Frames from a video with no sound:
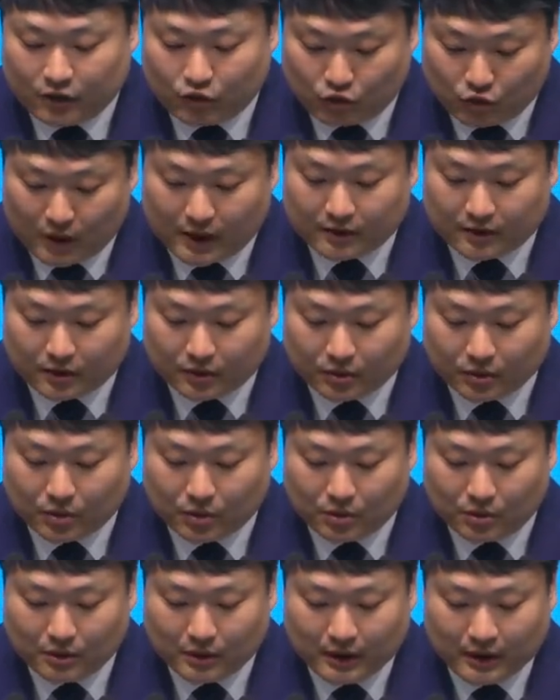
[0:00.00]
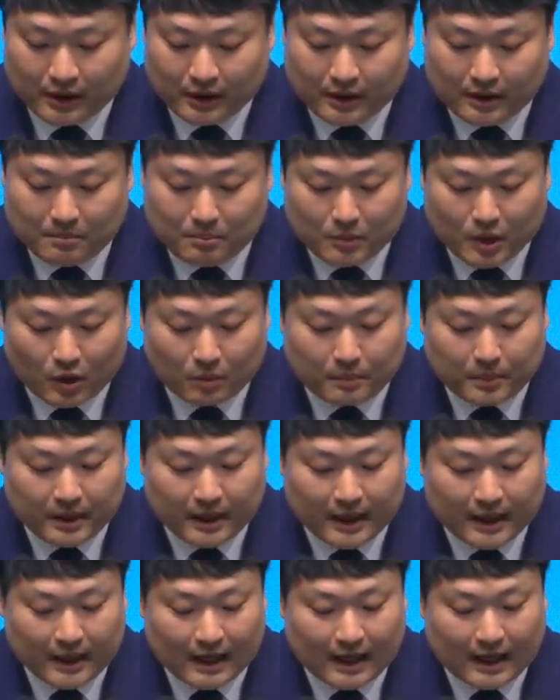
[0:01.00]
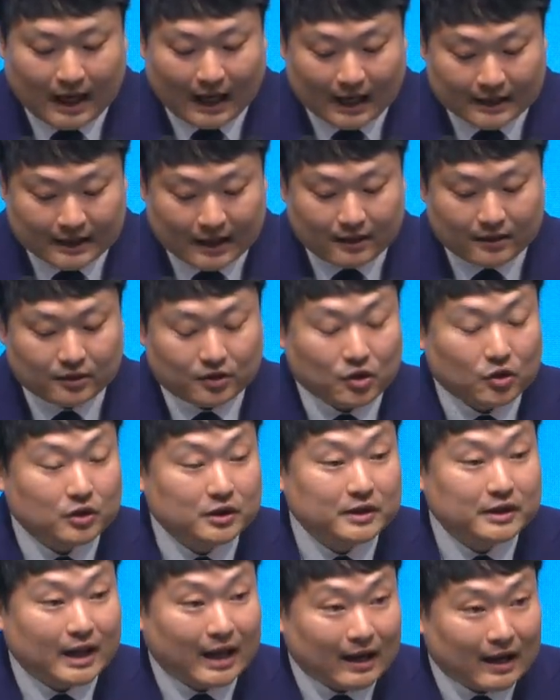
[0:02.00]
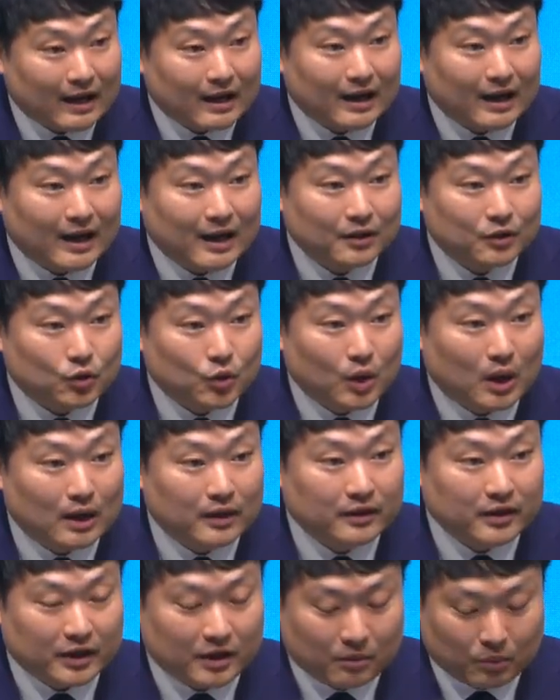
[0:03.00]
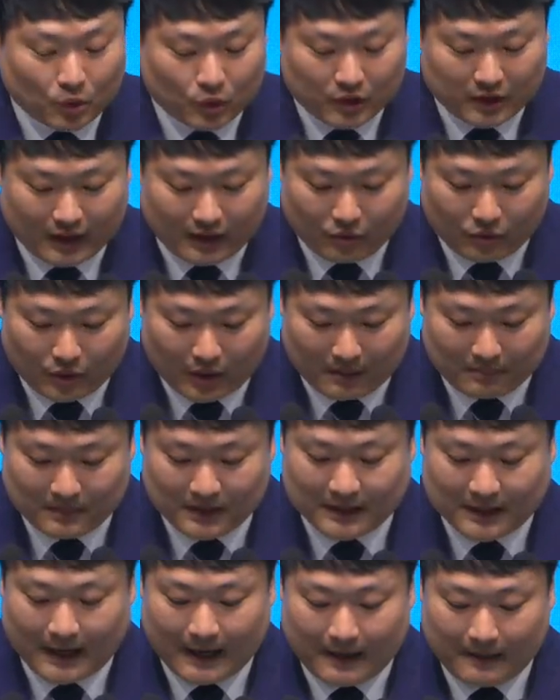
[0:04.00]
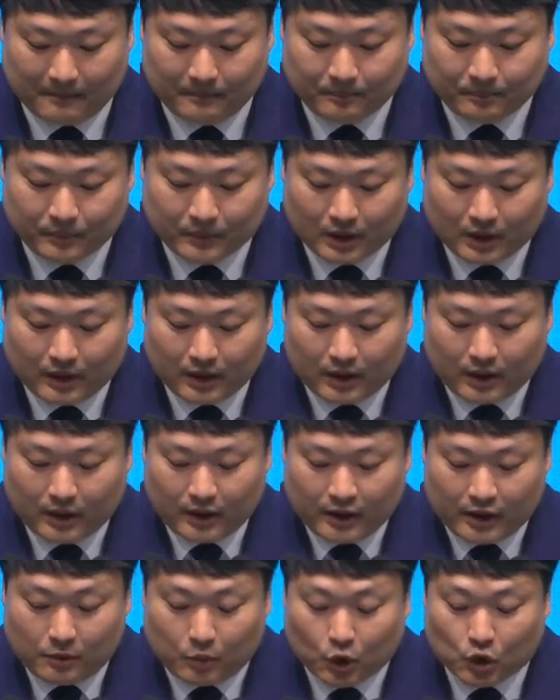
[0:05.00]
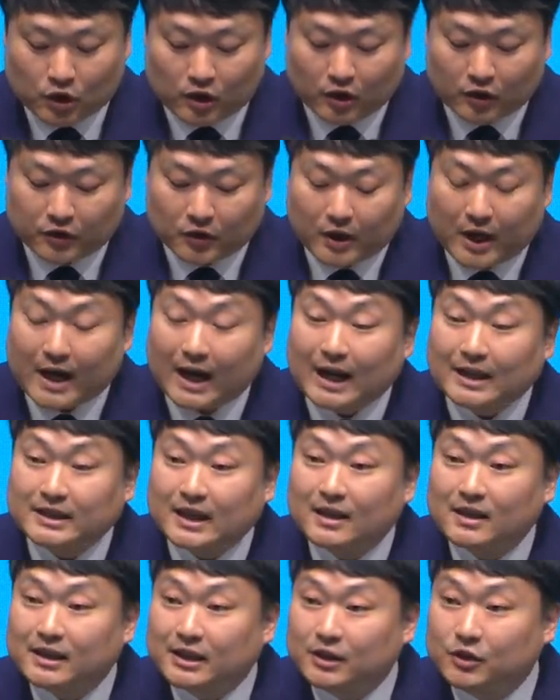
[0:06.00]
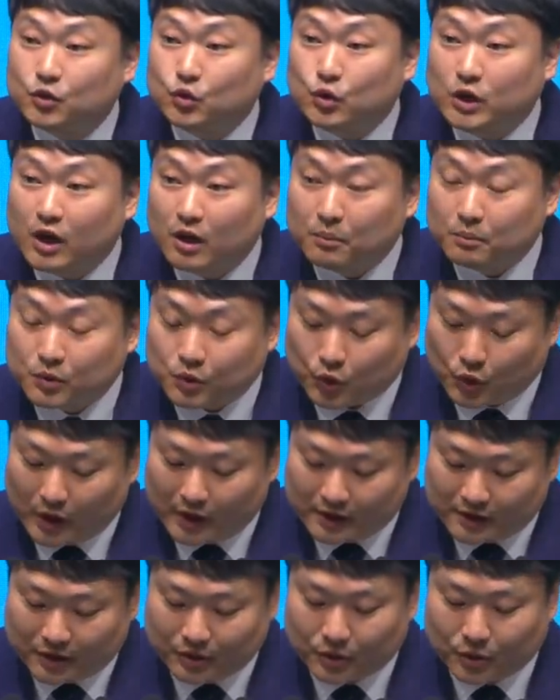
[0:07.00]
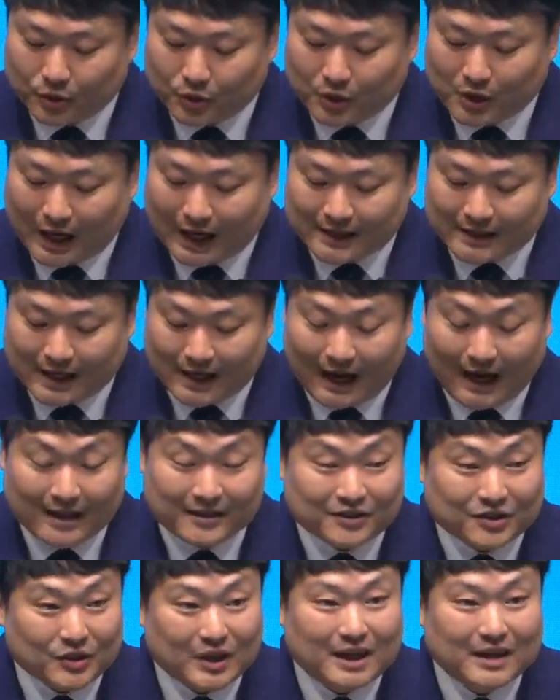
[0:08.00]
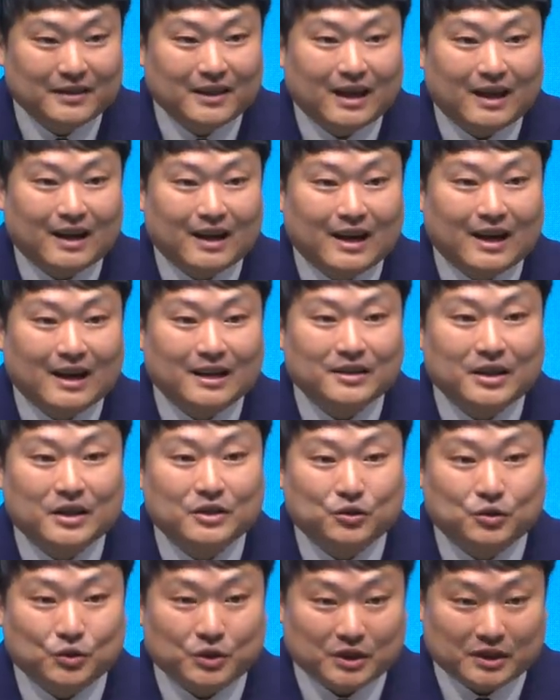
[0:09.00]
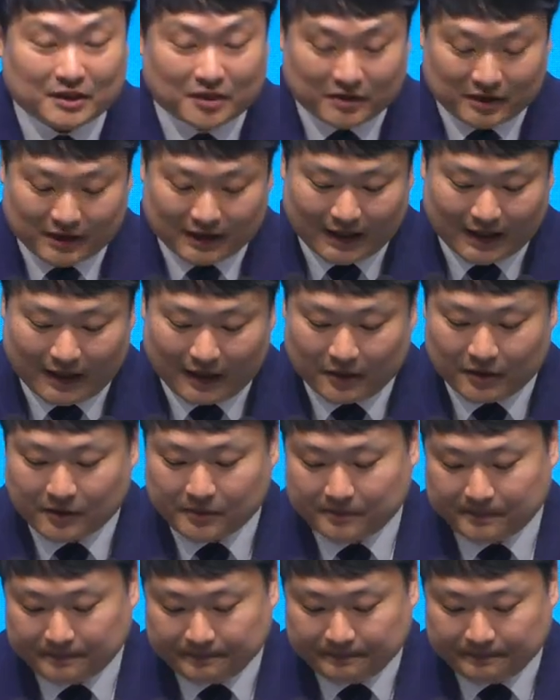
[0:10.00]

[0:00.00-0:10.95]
중에서도 인명피해가 가장 적은 나라가 또한 일본이라고 합니다. 일본은 어떻게 가장 큰 위험 속에서도 가장 안전한 나라가 될 수 있었을까요?